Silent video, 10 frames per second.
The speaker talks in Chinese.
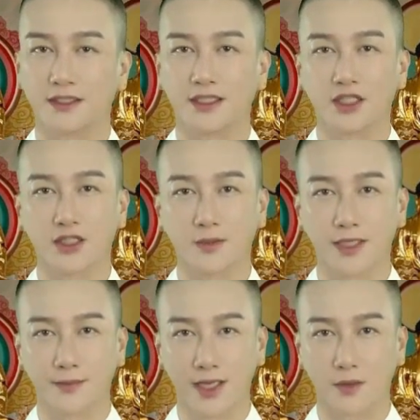在这里我们
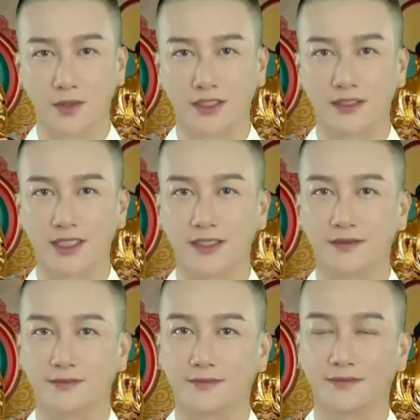要把握一点，
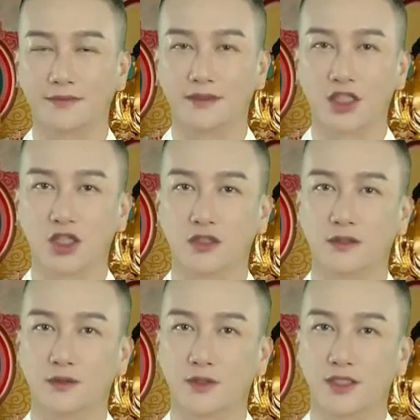
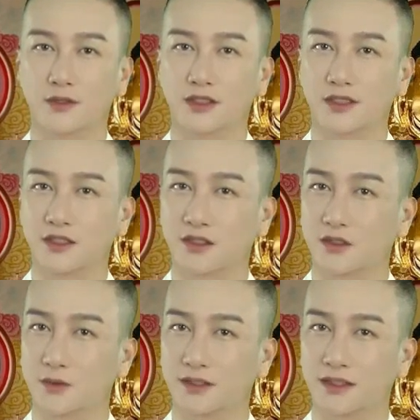所有这些个
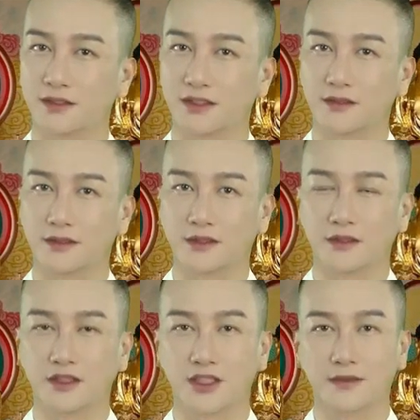有形象的
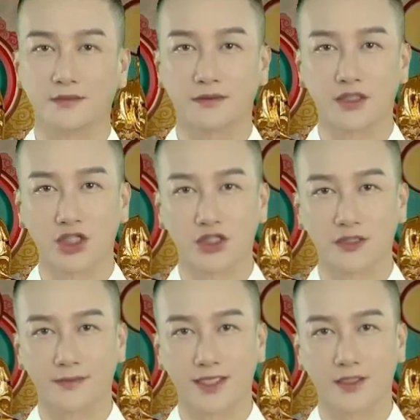色尘
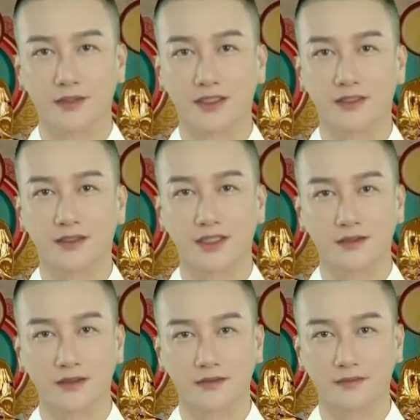和没有形
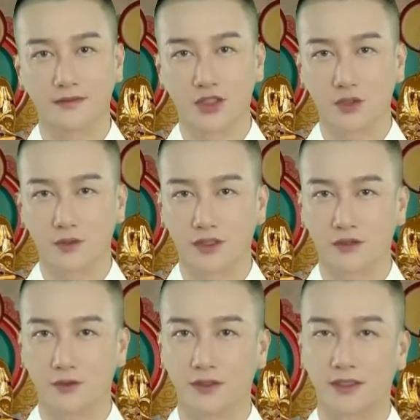象的归
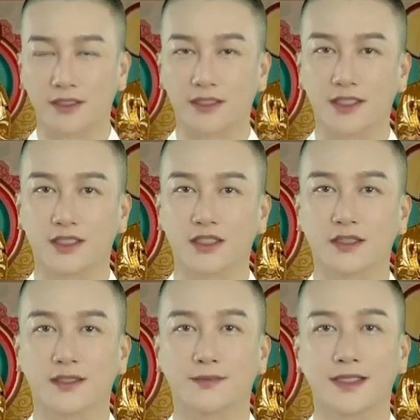属于思想意识
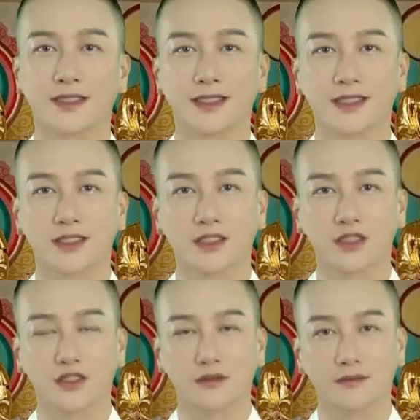层面的心意
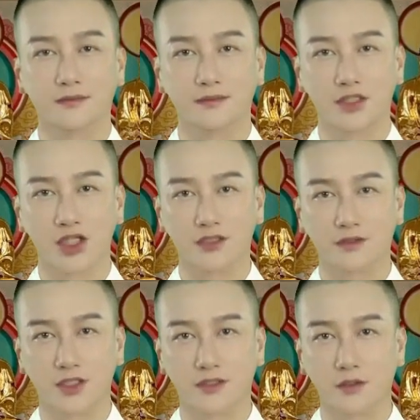识，
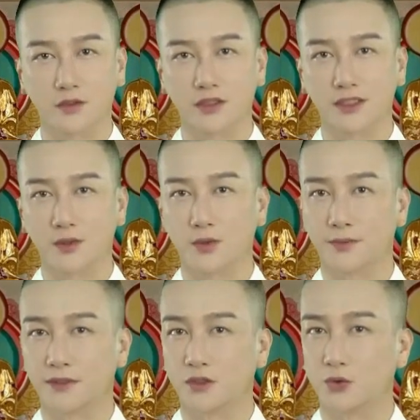全都是在我
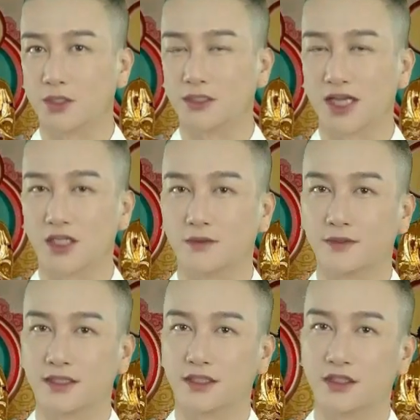们的观察和
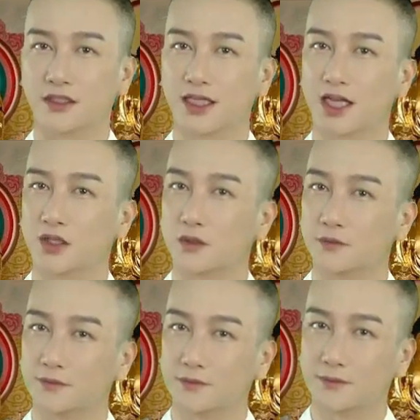分析之下
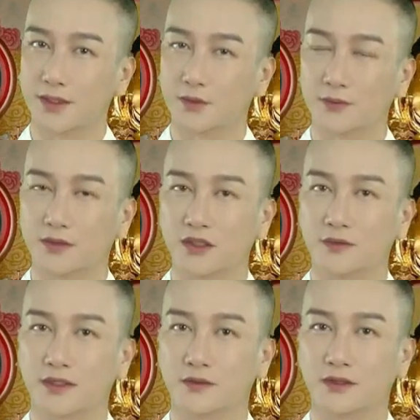被我们认
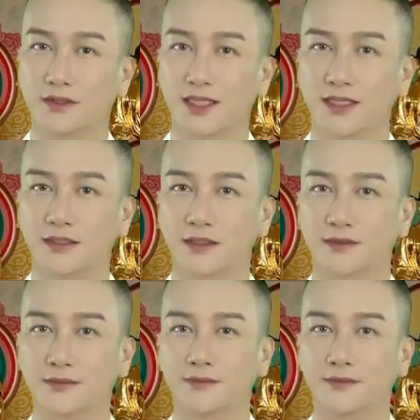为存在的。